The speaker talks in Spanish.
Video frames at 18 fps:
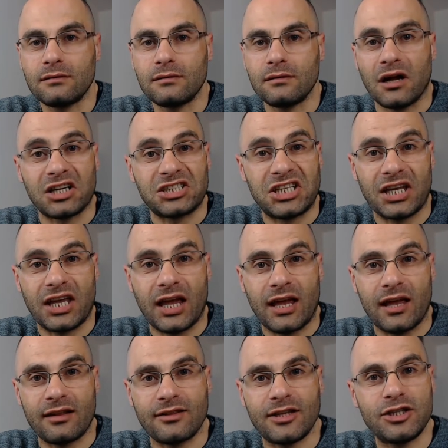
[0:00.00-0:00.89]
Así
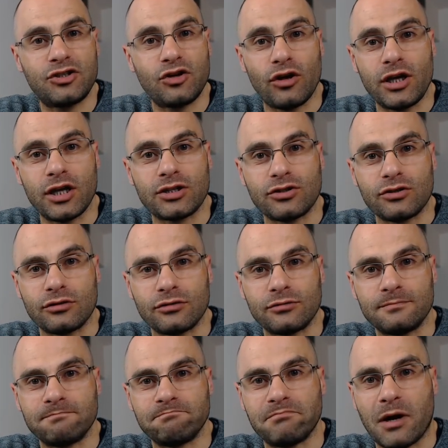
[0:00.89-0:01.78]
que, dicho y hecho,
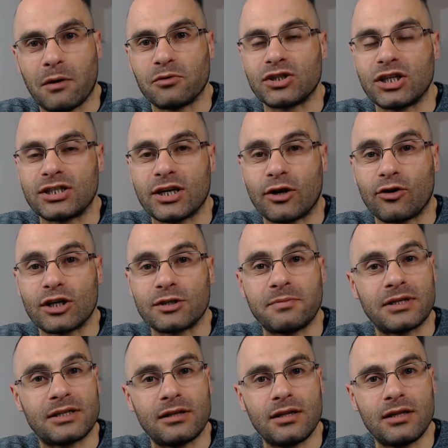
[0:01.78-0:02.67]
vamos a echar unas
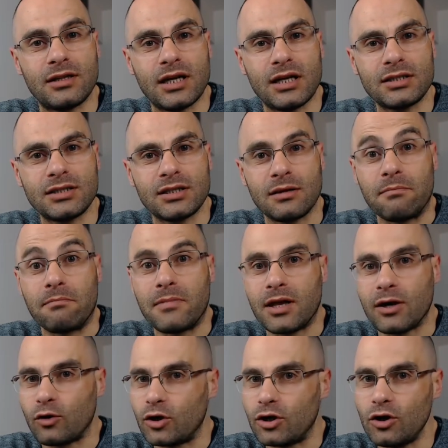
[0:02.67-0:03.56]
partiditas, mi
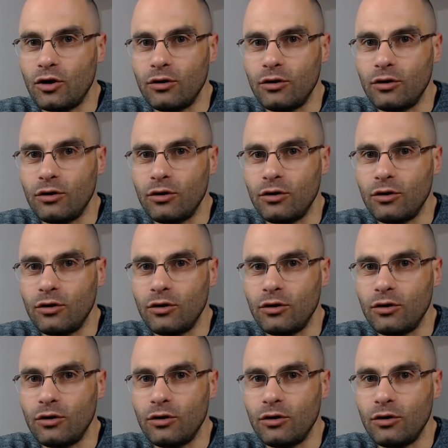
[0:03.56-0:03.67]
hijo y yo.